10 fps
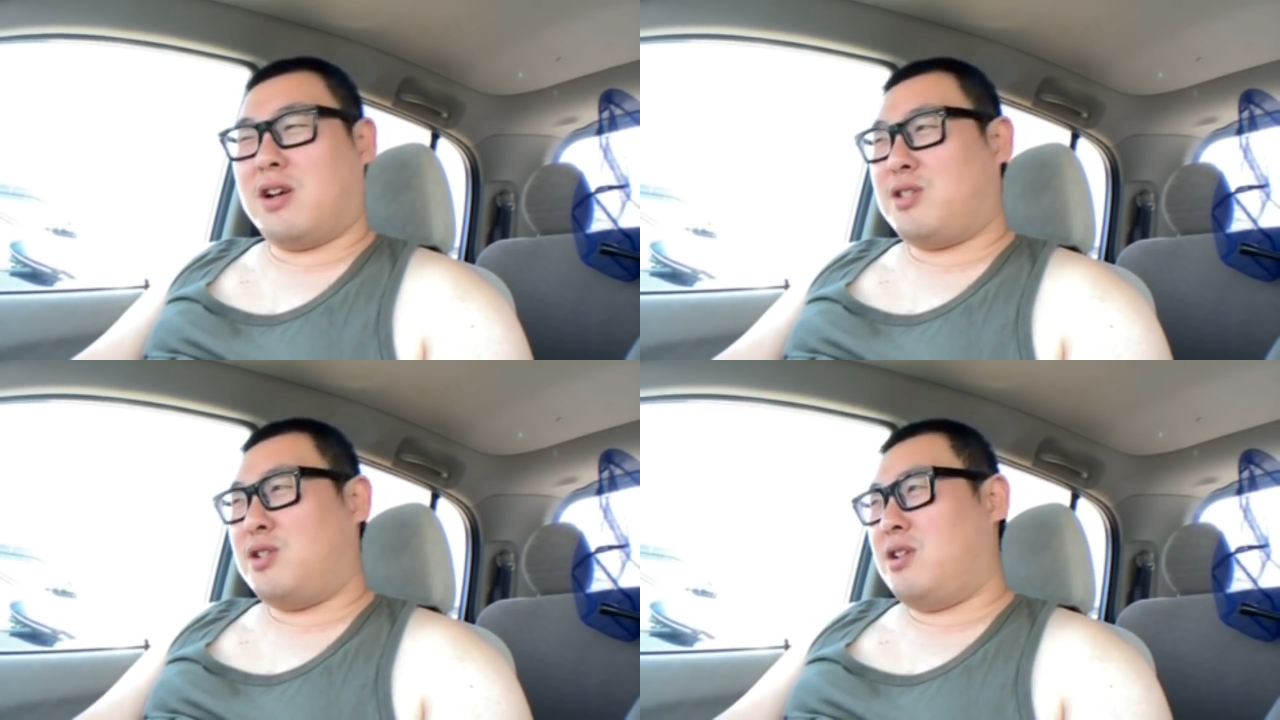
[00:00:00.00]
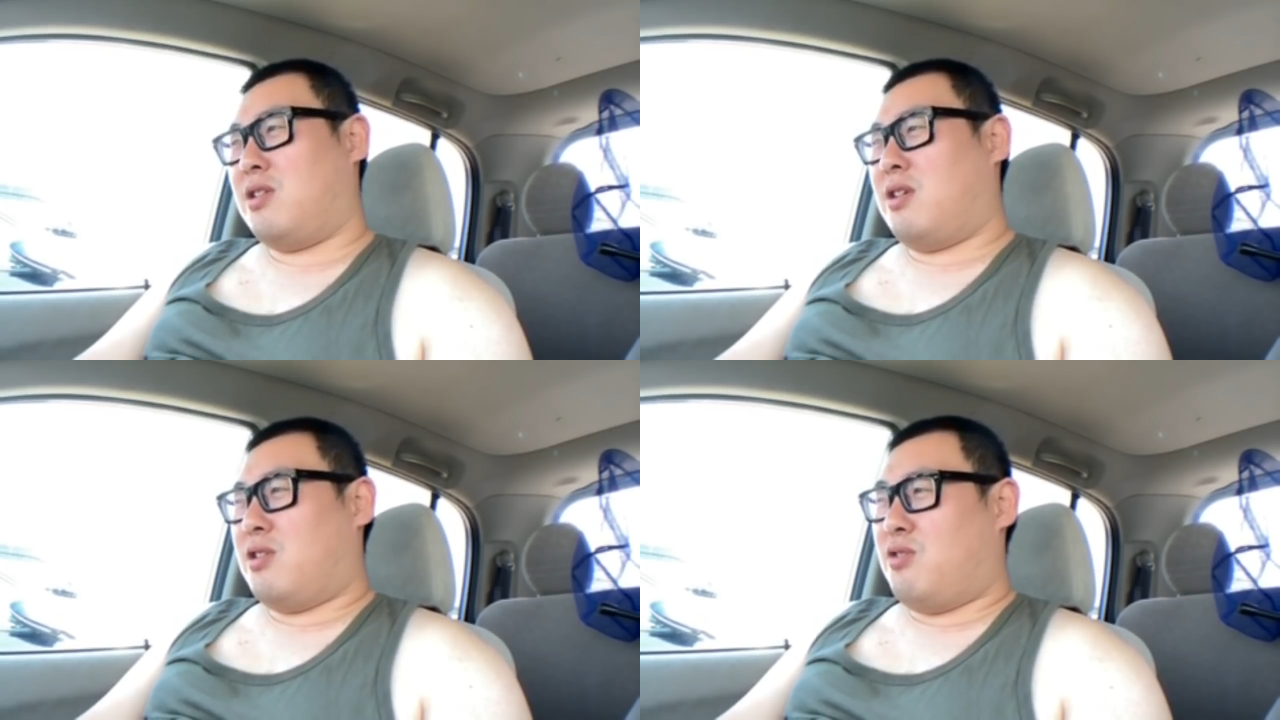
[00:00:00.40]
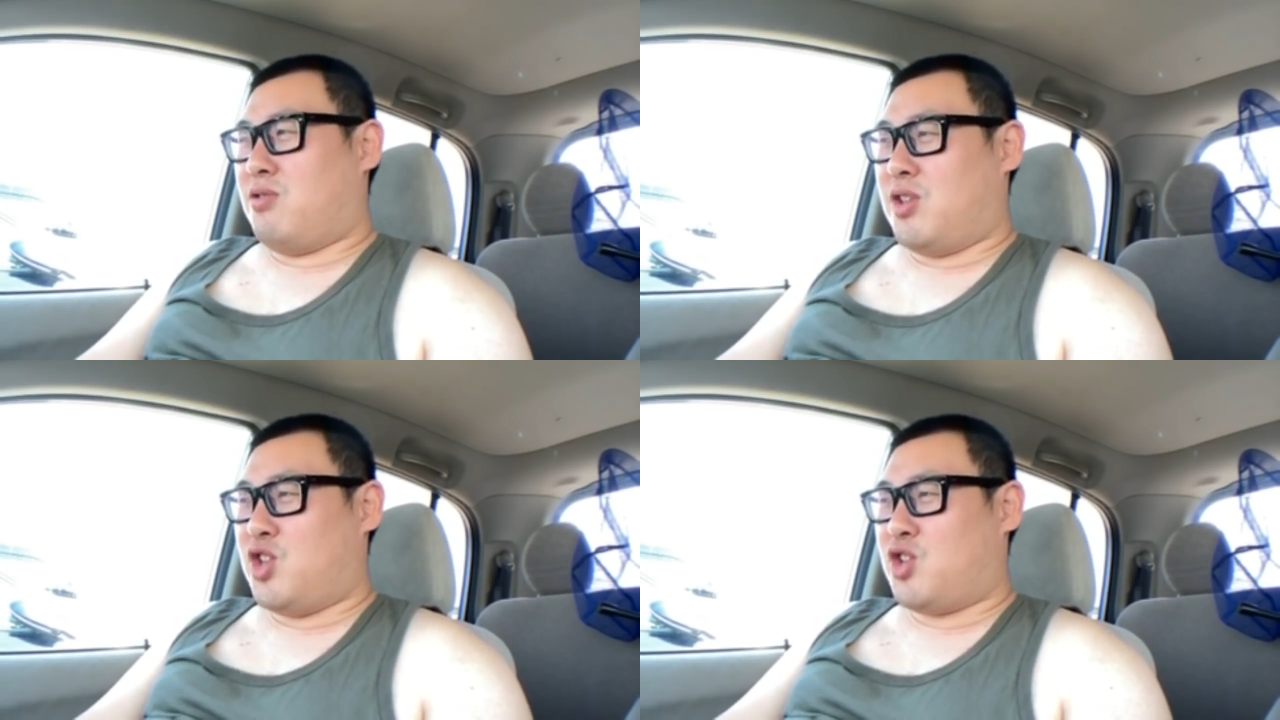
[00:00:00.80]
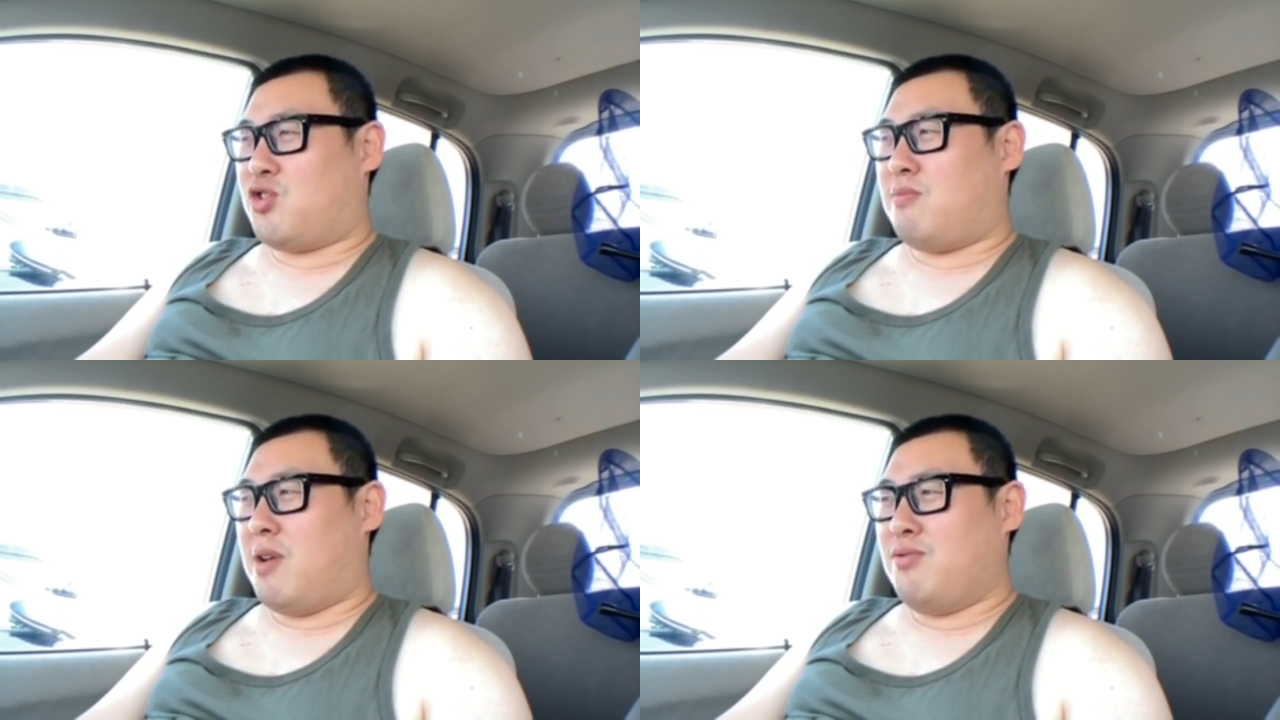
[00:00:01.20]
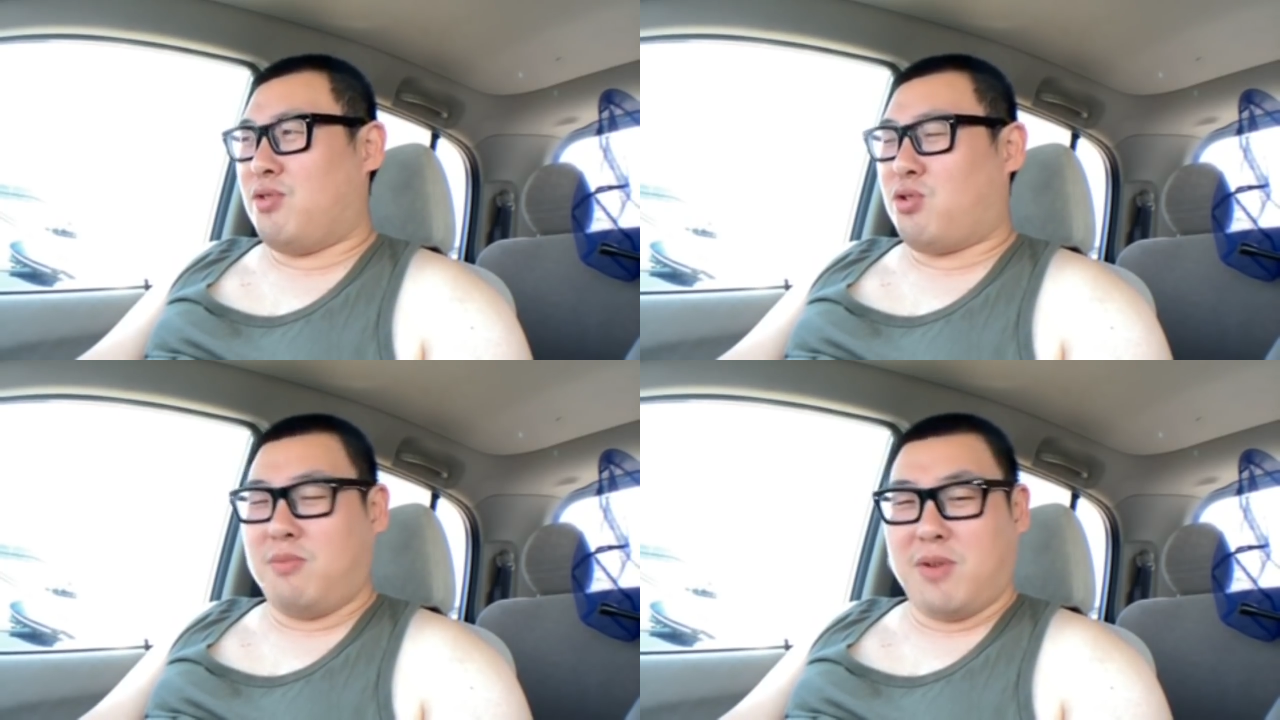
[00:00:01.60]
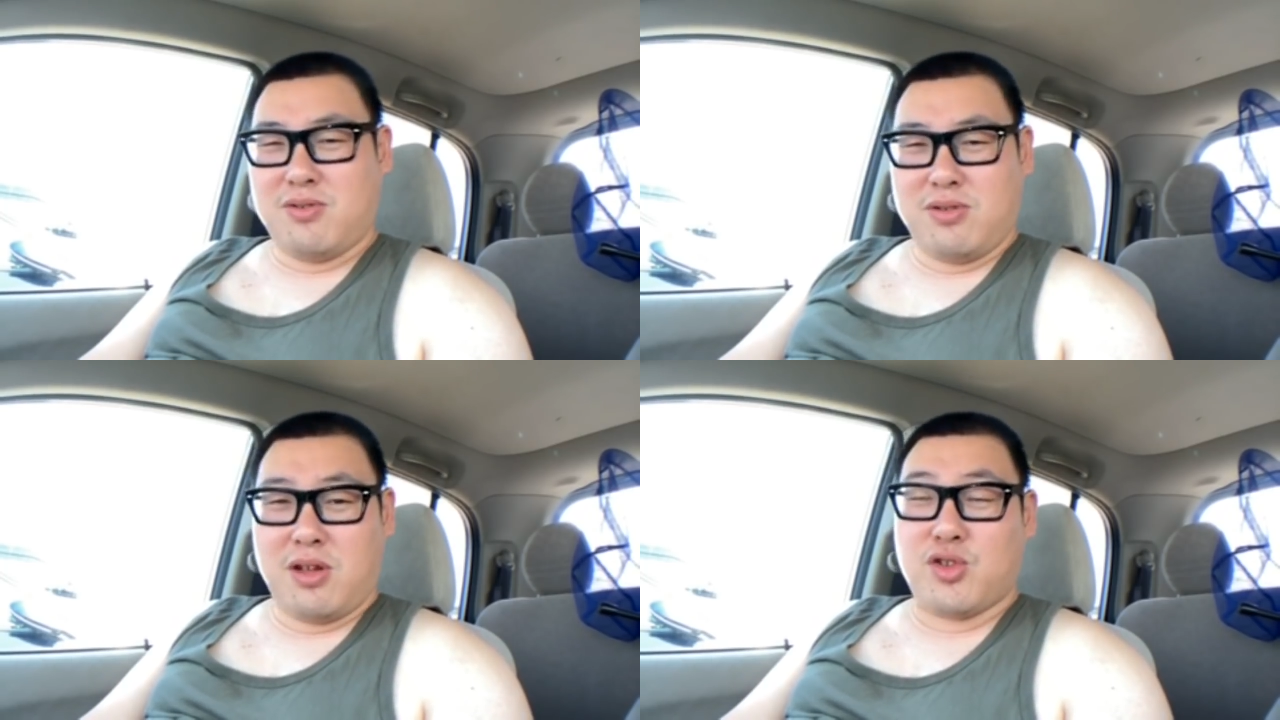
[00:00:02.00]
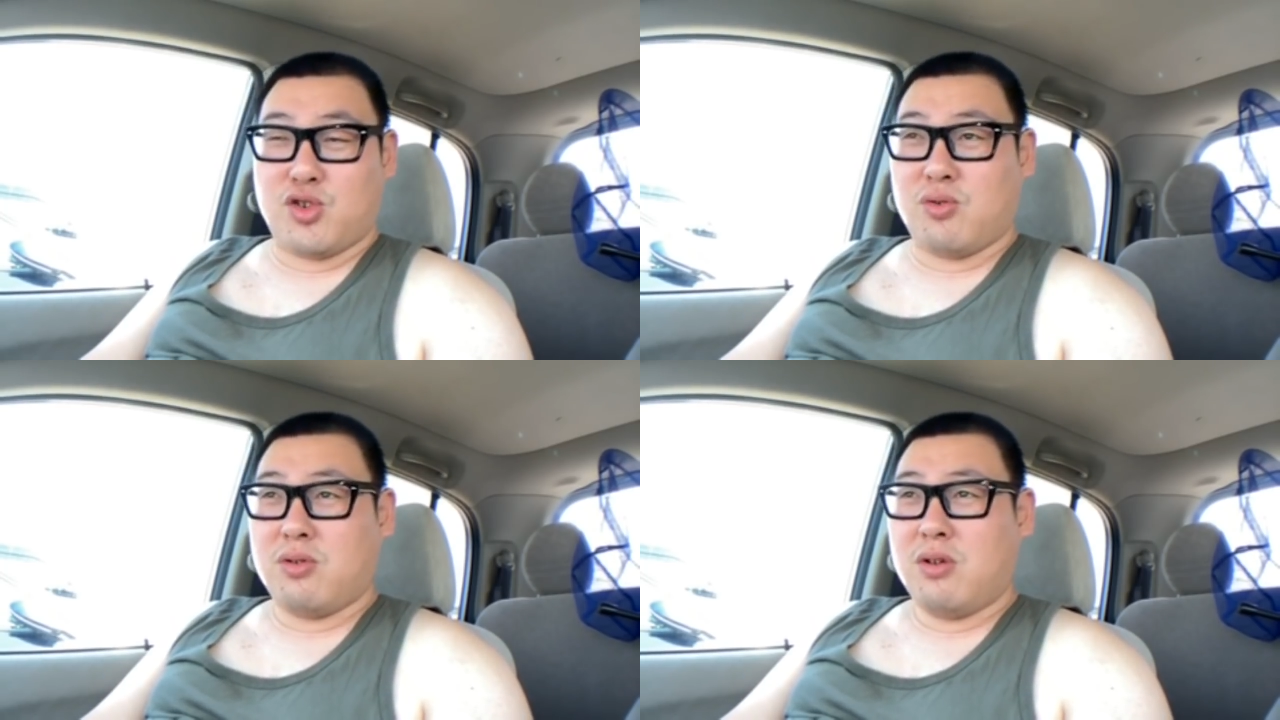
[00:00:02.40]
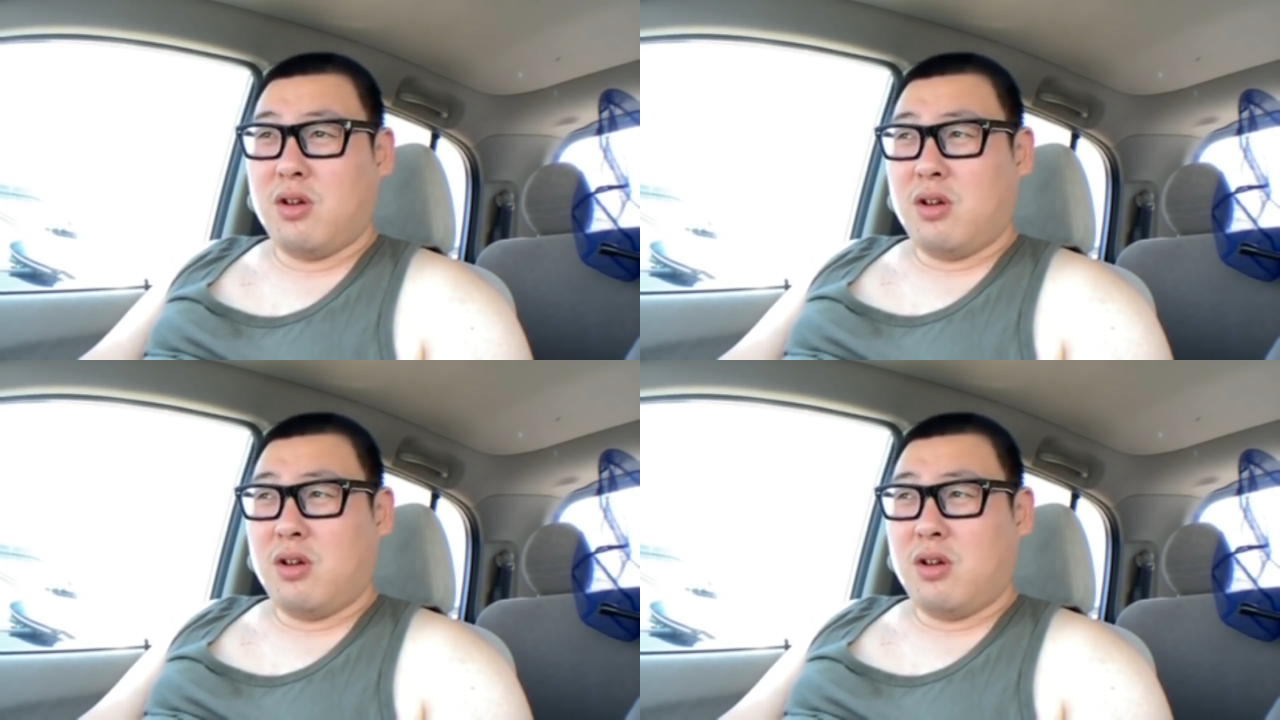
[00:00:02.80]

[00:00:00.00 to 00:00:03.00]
生活になったって言って自粛マウント取りまくったんでしょ。